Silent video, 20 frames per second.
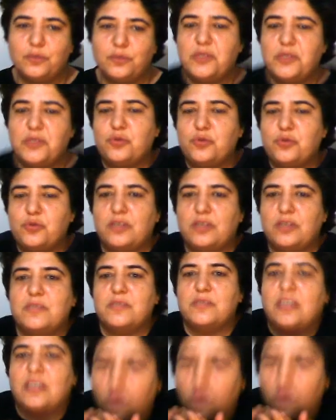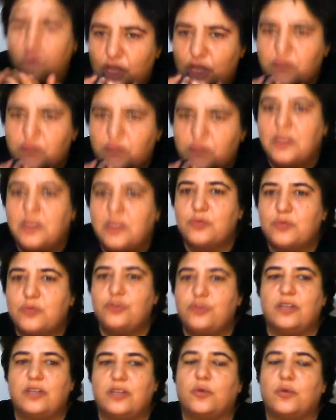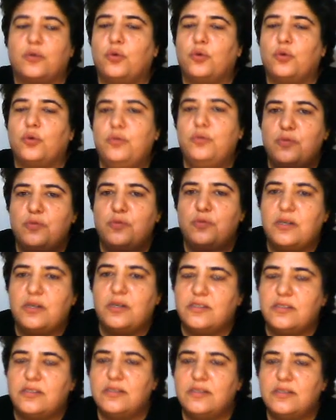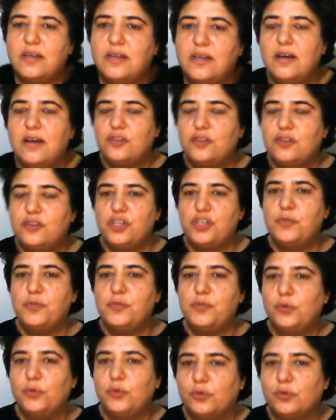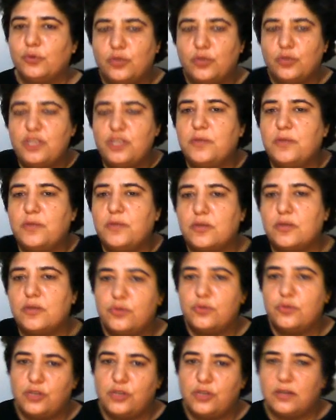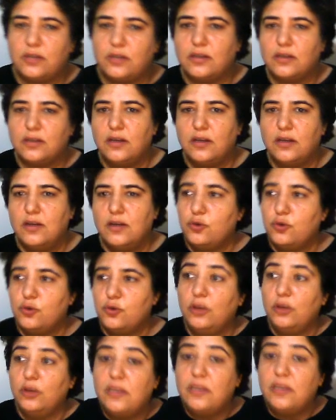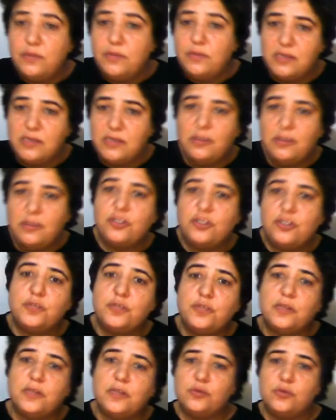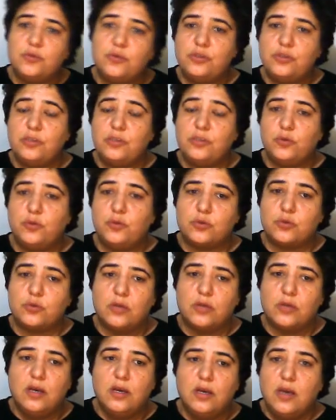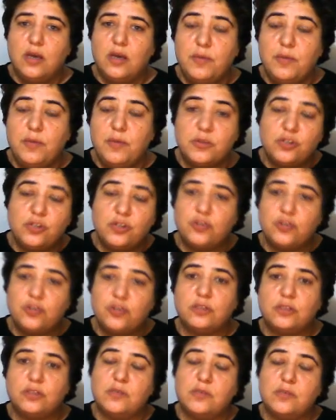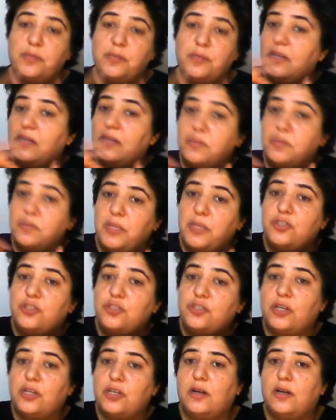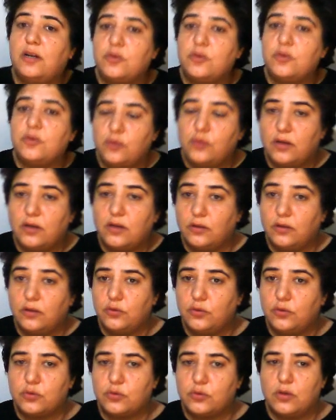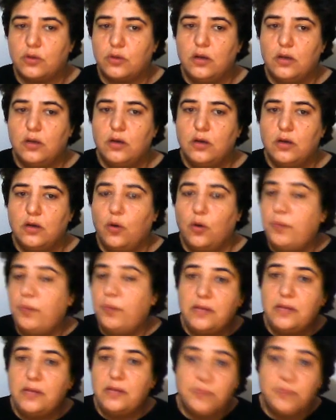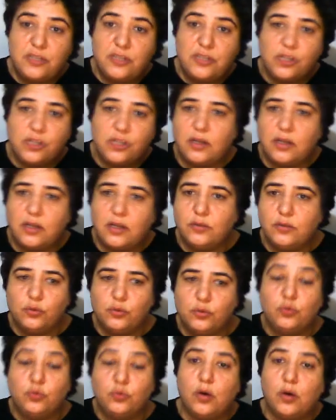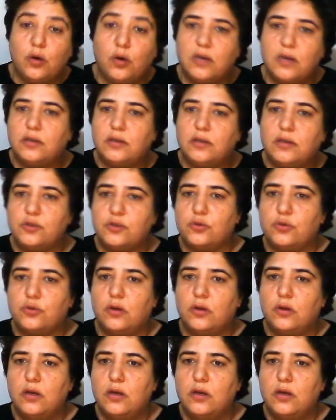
Biz susadığımızda gider o çeşmeden su içerdik. Okulumuzun bahçesinde çeşme olurdu. O çeşmeden su içerdik. Şu anda evimizde bile çeşmeden su içemiyoruz. Hepimiz dışarı çıktığımızda plastik pet şişelerde sular alıyoruz. O pet şişeler ne oluyor? Doğaya karışıyor.